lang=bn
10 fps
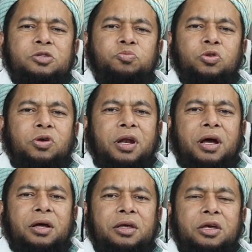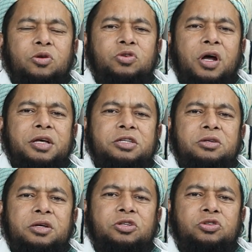স্মুথ হয় না ইউজুয়ালি
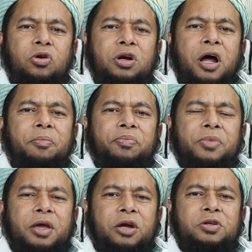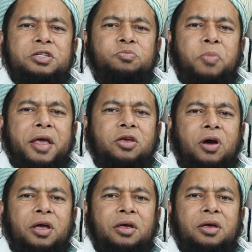স্টোনটা একটু স্পাইক
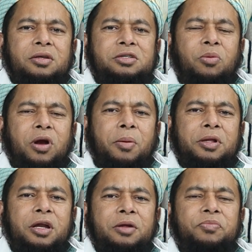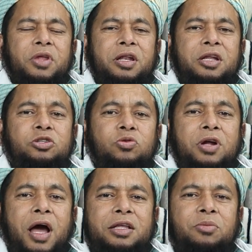হয় যেমন আমাদের
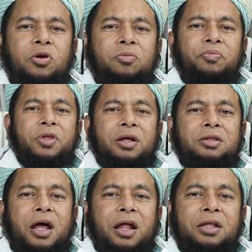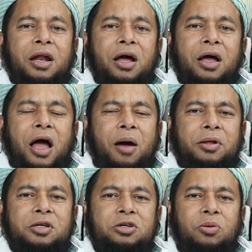লিচুর গায়ে যেমন দানা দানা
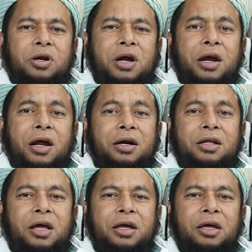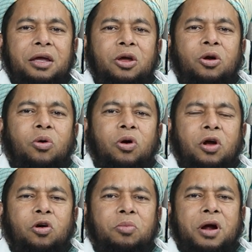আমাদের যেমন কাটা কাটা থাকে
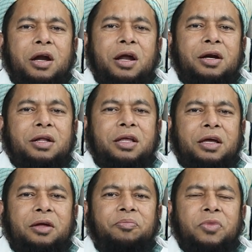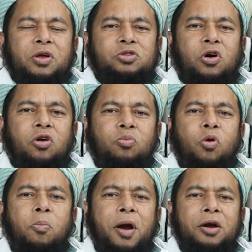ওরকম কাটা কাটা থাকে যখন
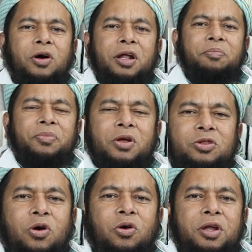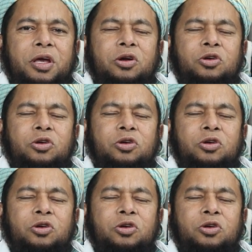মুভমেন্ট করে তখন